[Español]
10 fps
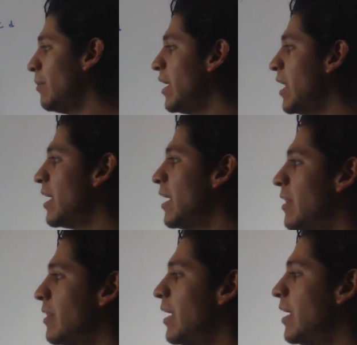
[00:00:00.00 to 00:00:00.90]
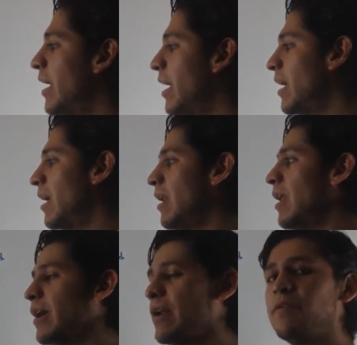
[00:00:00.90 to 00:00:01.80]
manera de que
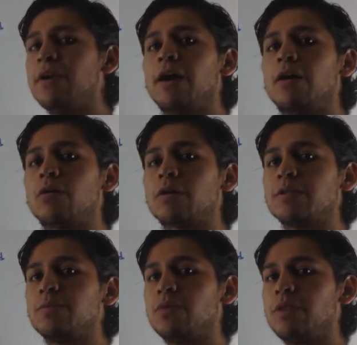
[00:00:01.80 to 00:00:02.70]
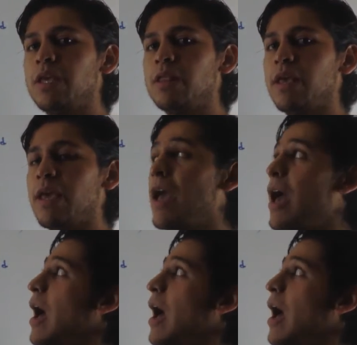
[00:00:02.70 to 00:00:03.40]
la gráfica correspondiente